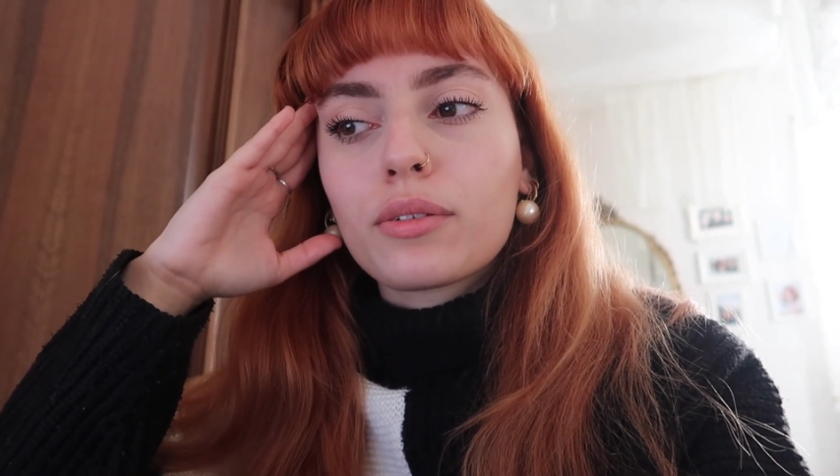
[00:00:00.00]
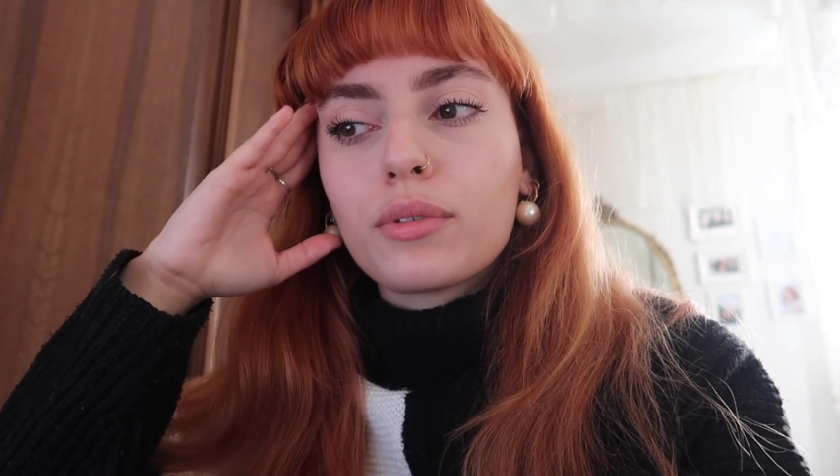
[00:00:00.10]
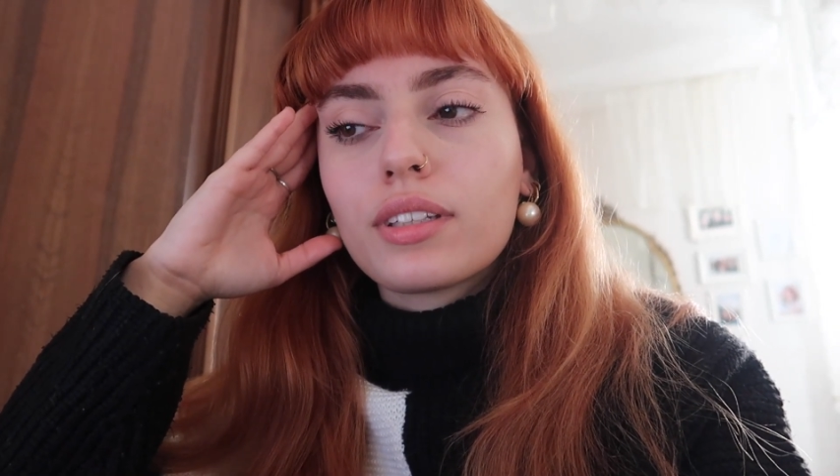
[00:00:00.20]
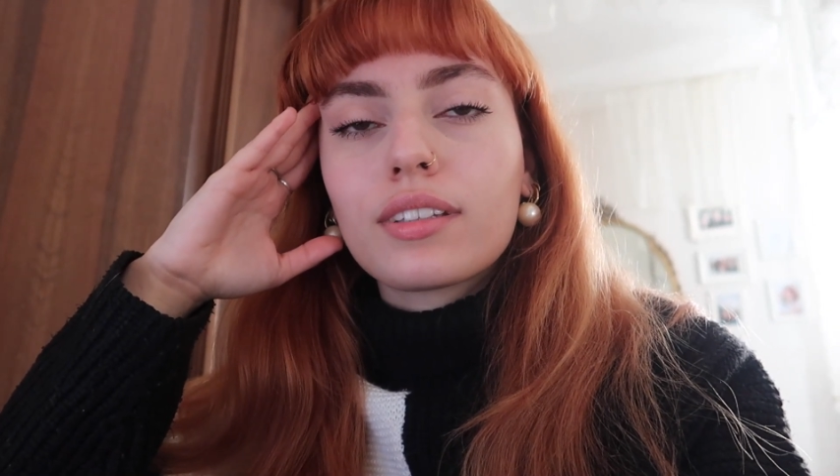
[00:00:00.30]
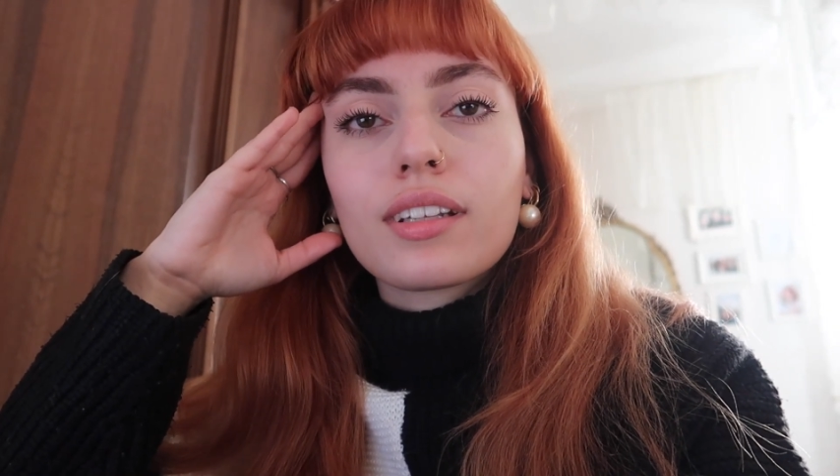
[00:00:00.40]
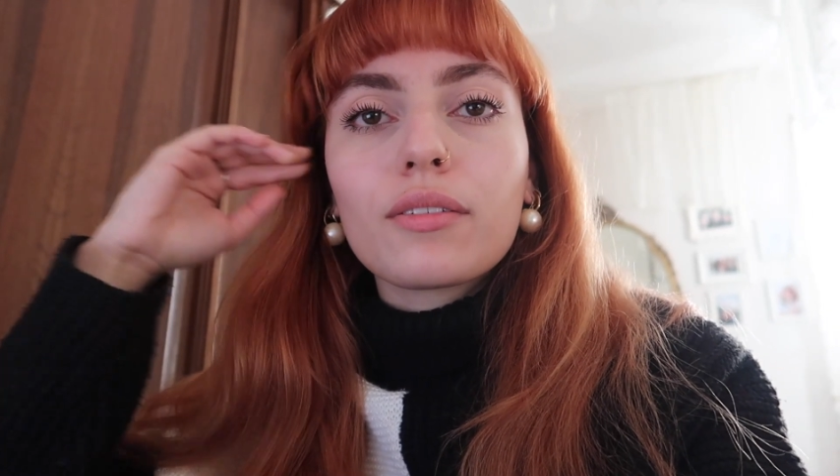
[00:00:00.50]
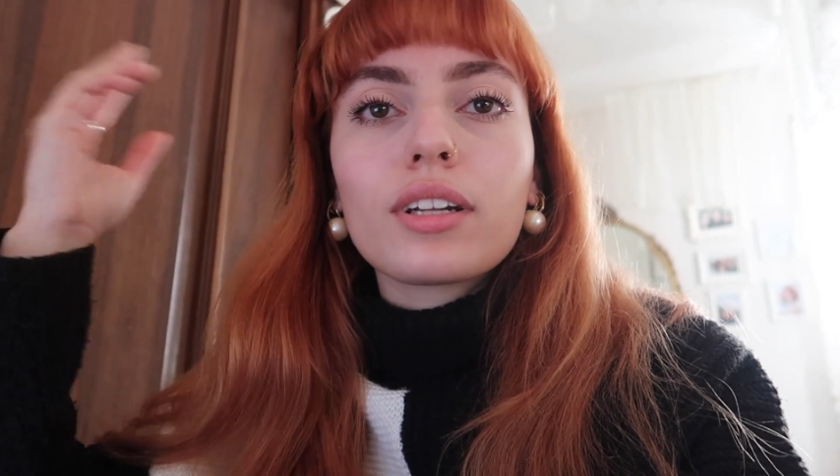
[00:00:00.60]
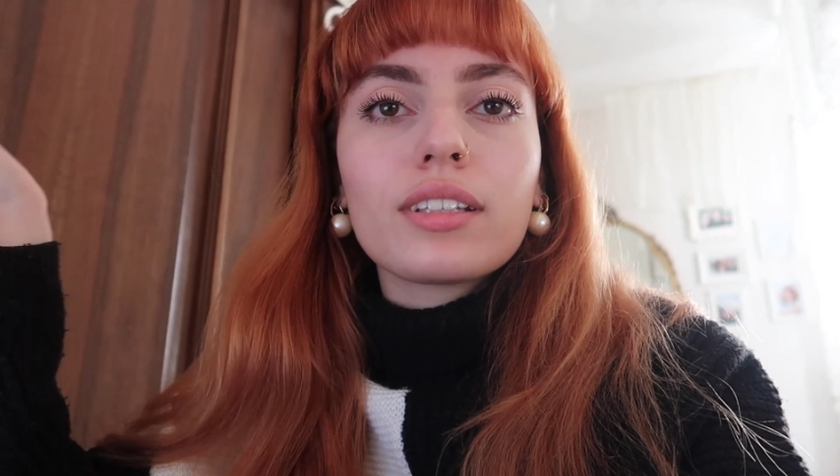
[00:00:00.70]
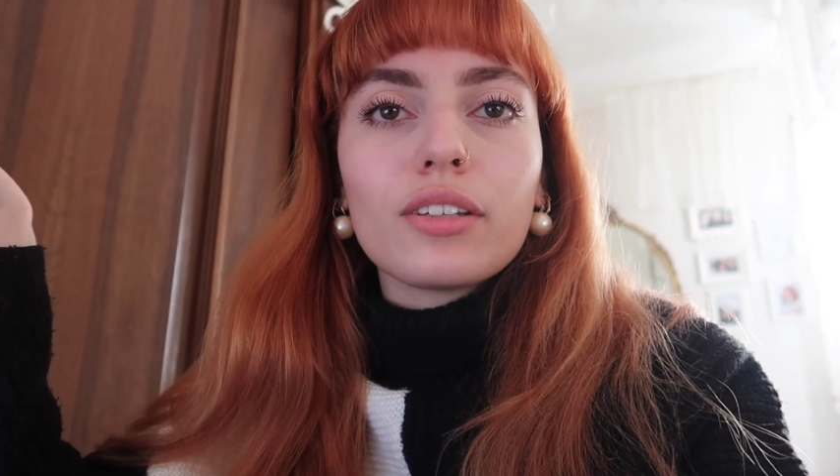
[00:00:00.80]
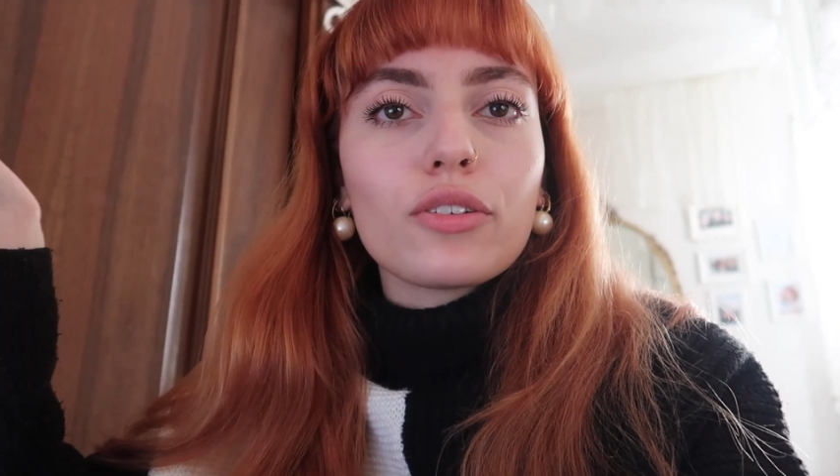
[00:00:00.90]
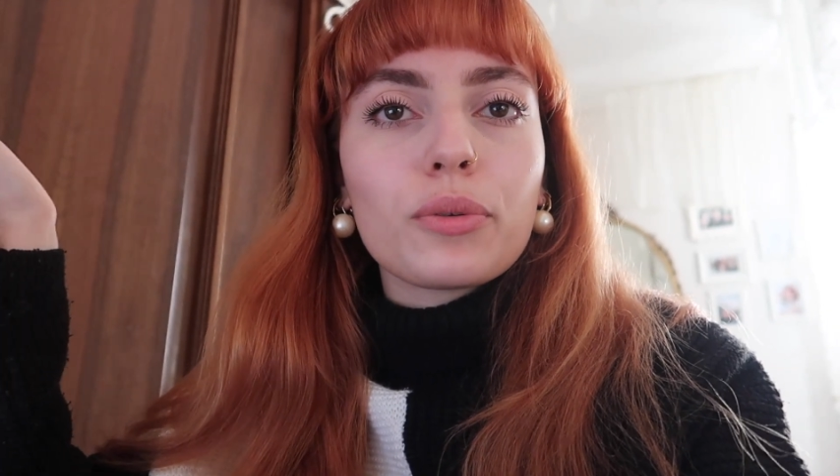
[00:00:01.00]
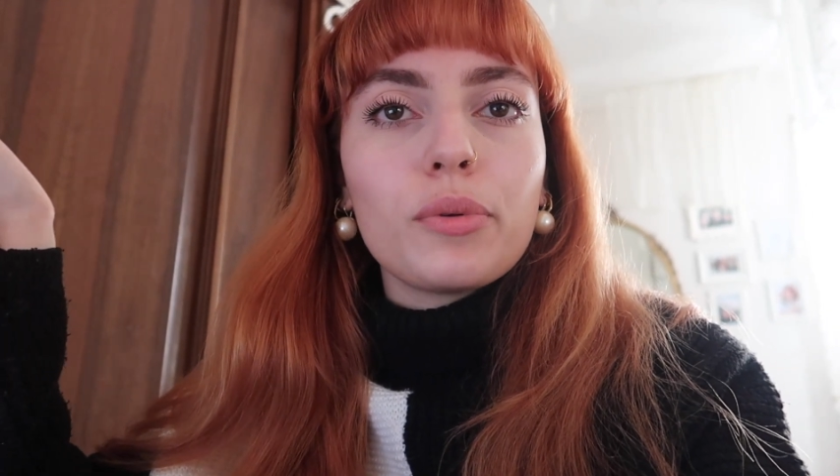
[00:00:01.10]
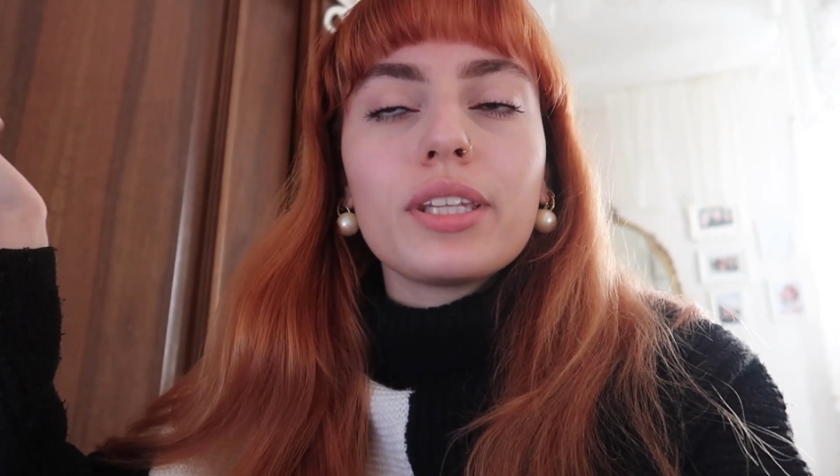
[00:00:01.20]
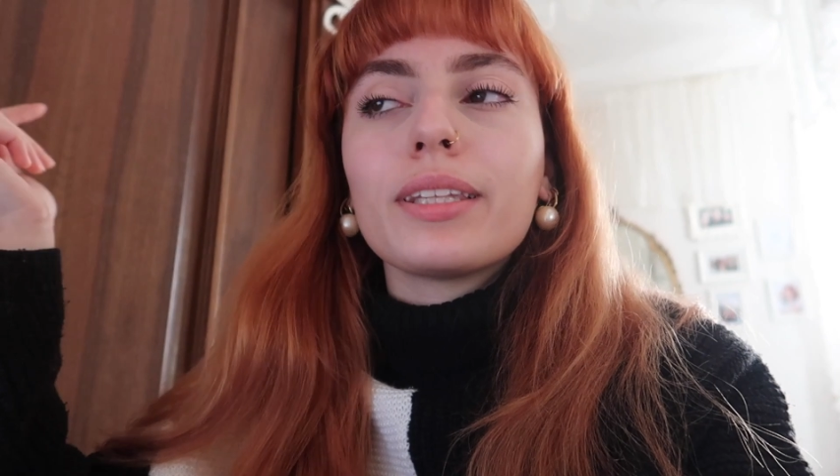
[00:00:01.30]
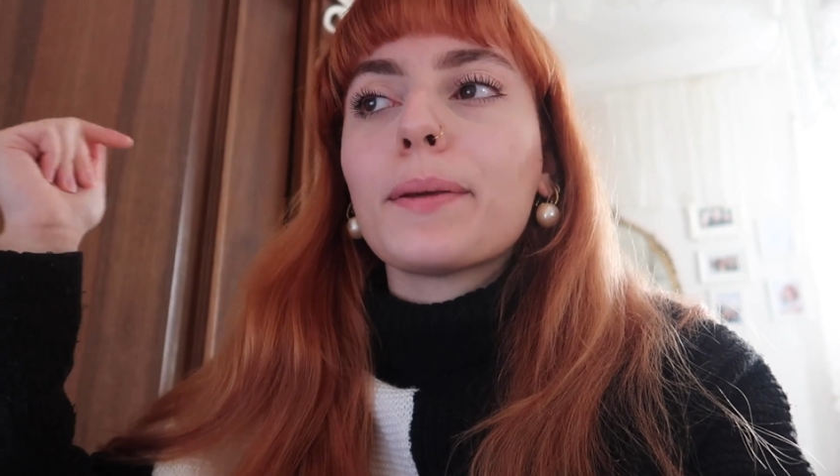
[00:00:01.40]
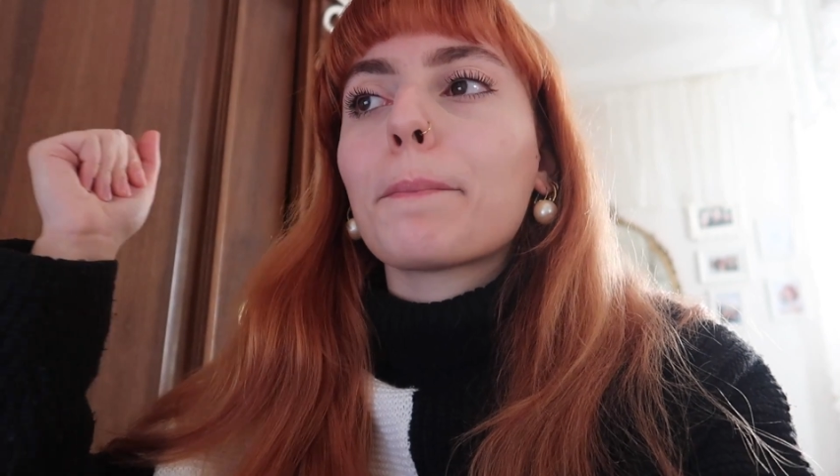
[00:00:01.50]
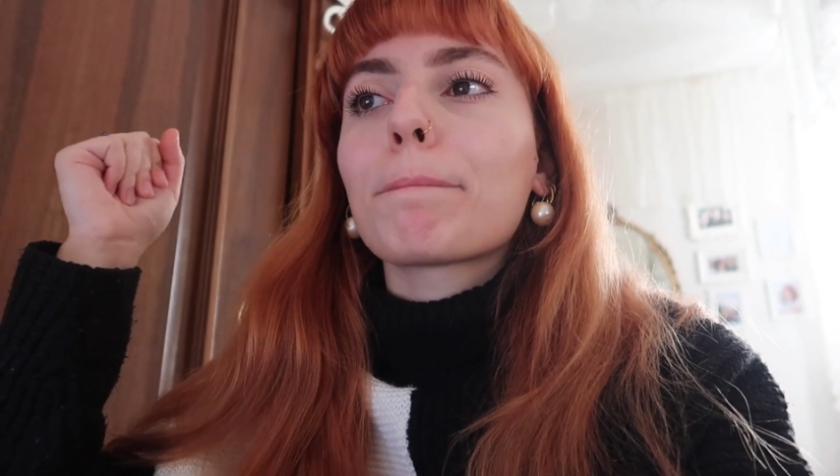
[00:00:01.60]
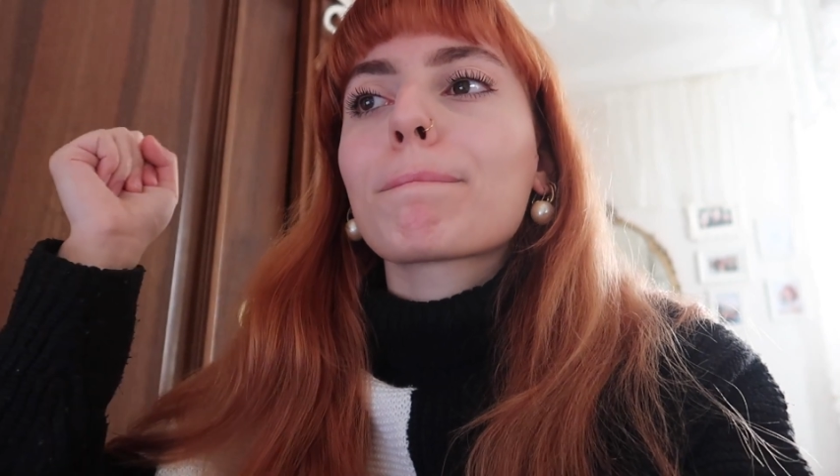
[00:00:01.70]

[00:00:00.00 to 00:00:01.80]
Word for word: studentessa lavoratrice quindi